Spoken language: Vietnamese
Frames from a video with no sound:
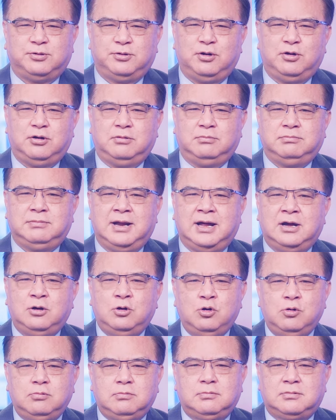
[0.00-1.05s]
Perot đã
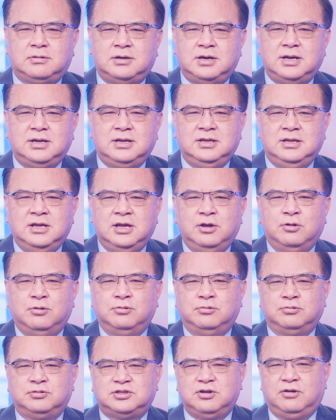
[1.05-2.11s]
hút rất
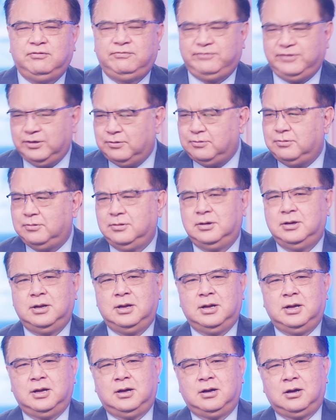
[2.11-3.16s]
nhiều số phiếu
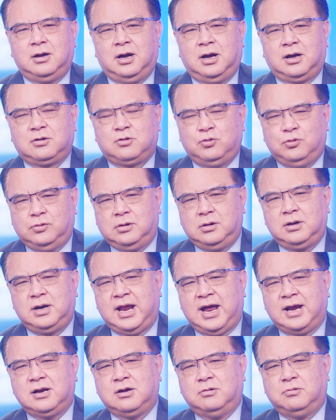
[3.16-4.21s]
uh, của
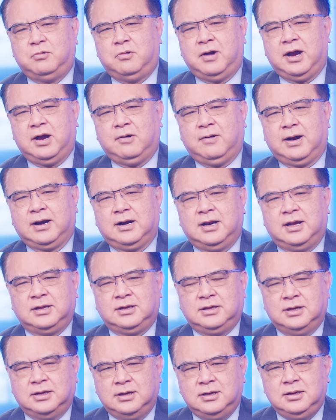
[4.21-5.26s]
đảng cộng hòa hoặc là
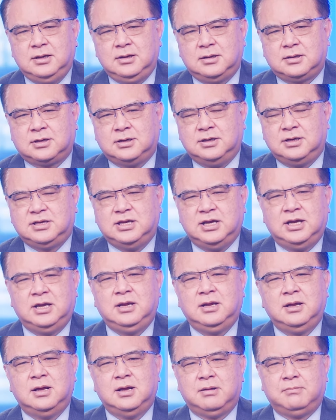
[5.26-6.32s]
những cử
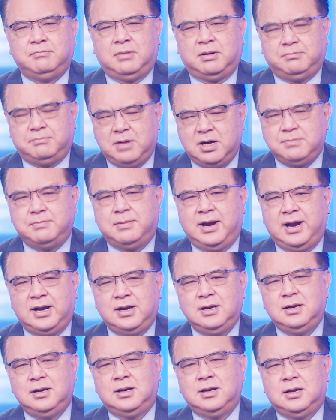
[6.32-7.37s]
tri mà bất
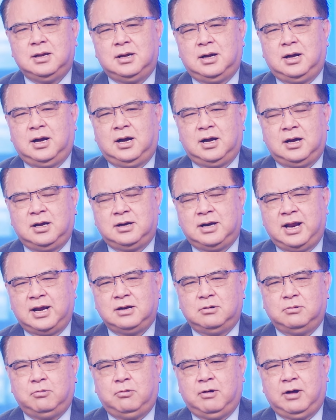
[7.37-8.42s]
mãn uh, đảng
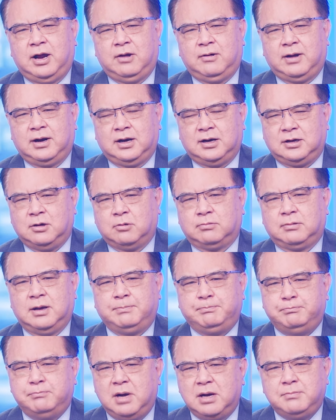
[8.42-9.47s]
cộng hòa hoặc là độc
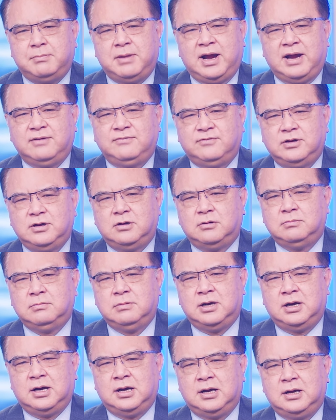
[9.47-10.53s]
lập bất mãn với ông
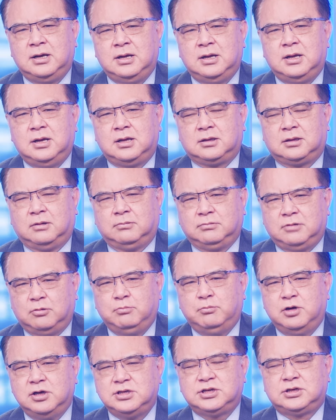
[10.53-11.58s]
uh, tổng
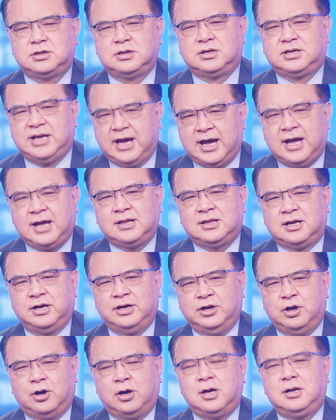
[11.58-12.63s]
thống bush cha thời
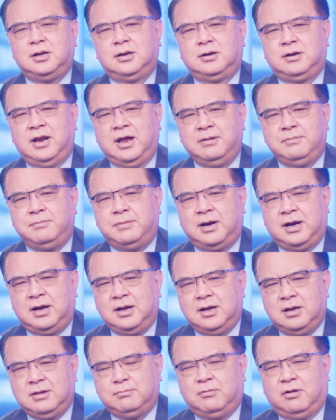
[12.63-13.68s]
đó để mà
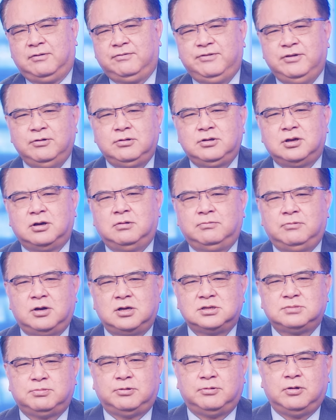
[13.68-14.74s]
bỏ phiếu cho ông
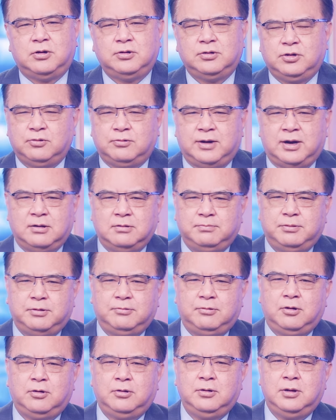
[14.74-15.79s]
ross perot dù rằng ông
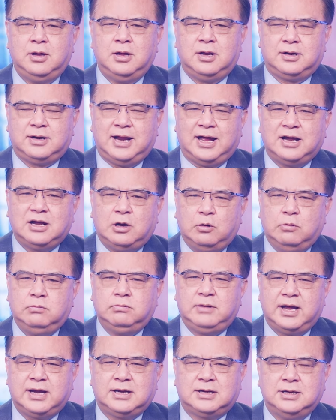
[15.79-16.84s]
perot đã
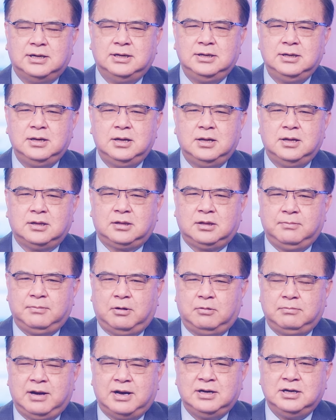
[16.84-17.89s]
không đắc cử nhưng mà
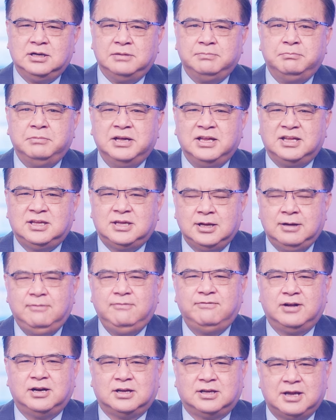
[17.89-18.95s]
ông đã được
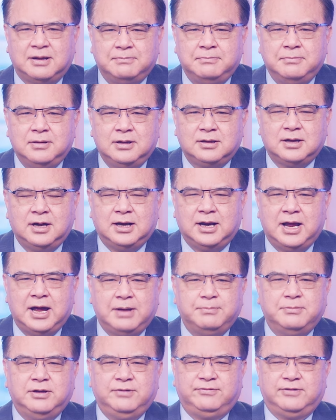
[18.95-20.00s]
19% gần
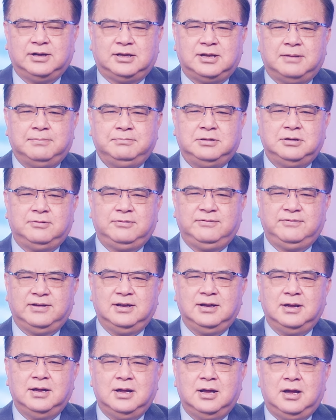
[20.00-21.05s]
20% thưa quý vị
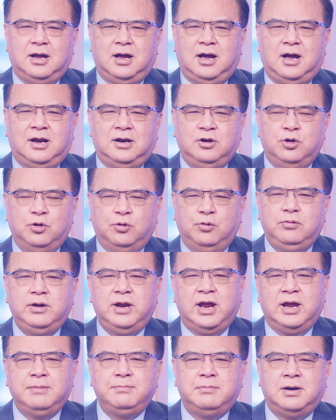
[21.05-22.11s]
à, đủ
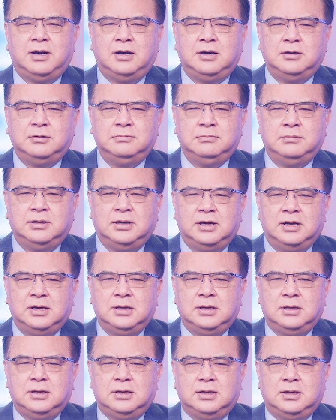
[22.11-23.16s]
để mà ông uh,
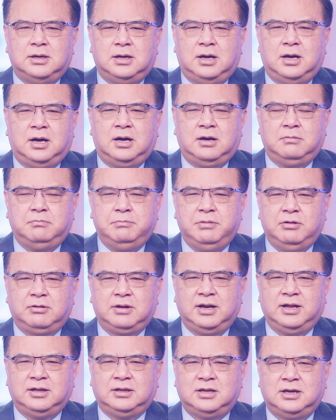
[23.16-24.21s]
uh, Bill
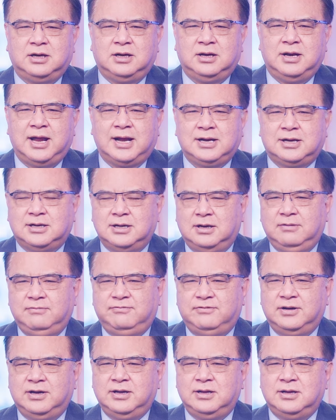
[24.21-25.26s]
Clinton đắc cử
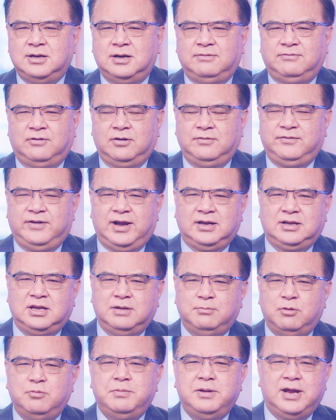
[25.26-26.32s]
với uh, vỏn vẹn chỉ
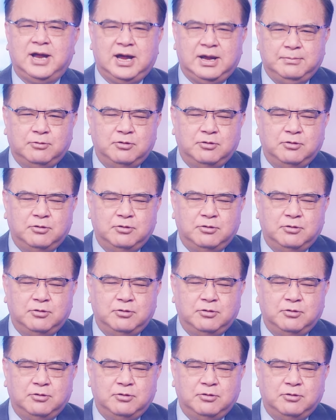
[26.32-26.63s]
42